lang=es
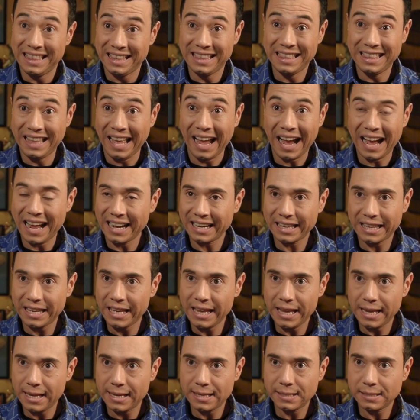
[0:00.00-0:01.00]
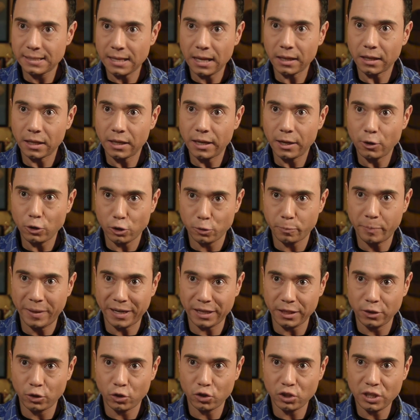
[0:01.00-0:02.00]
Dejar que saquen a los
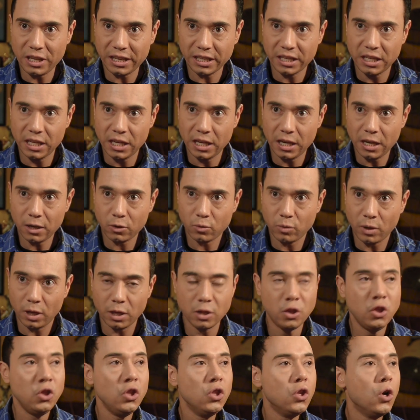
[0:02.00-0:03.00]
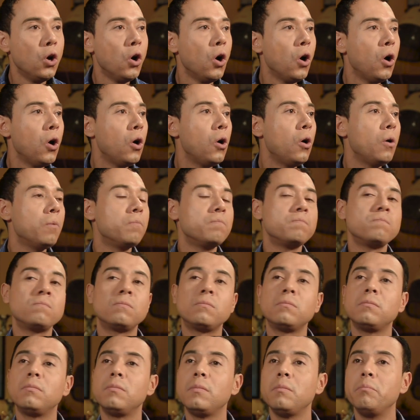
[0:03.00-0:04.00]
perritos de aquí el la... No.
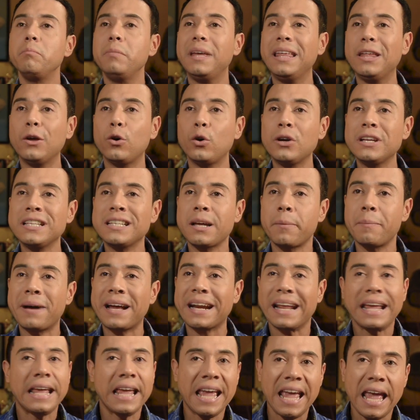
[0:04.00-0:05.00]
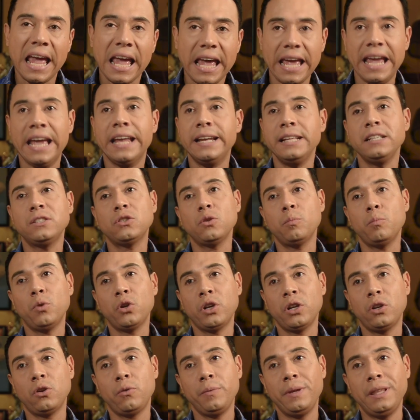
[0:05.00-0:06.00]
Me dejo de llamar. Erizo
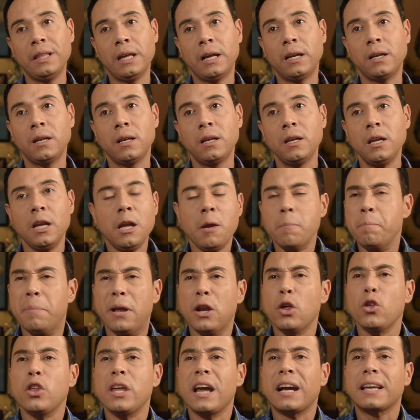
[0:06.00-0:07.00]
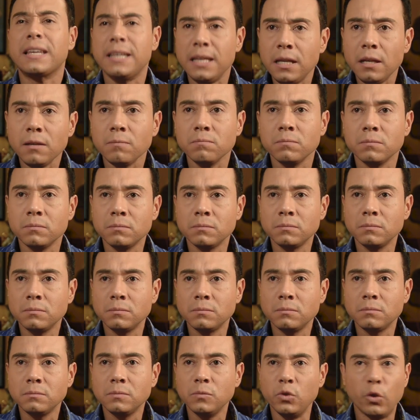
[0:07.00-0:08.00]
Moreno Vidal. Pero de aquí
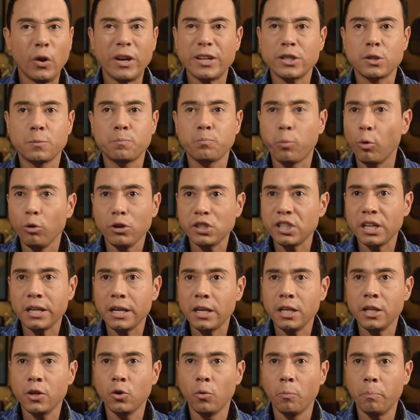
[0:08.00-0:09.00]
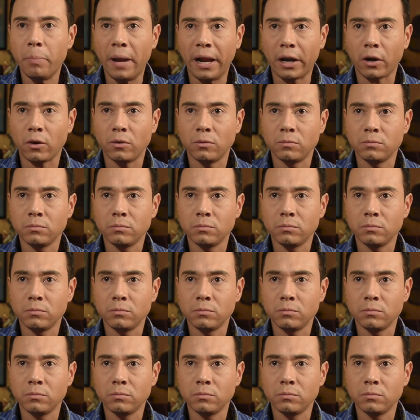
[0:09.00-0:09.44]
no expulsan a ningún perro.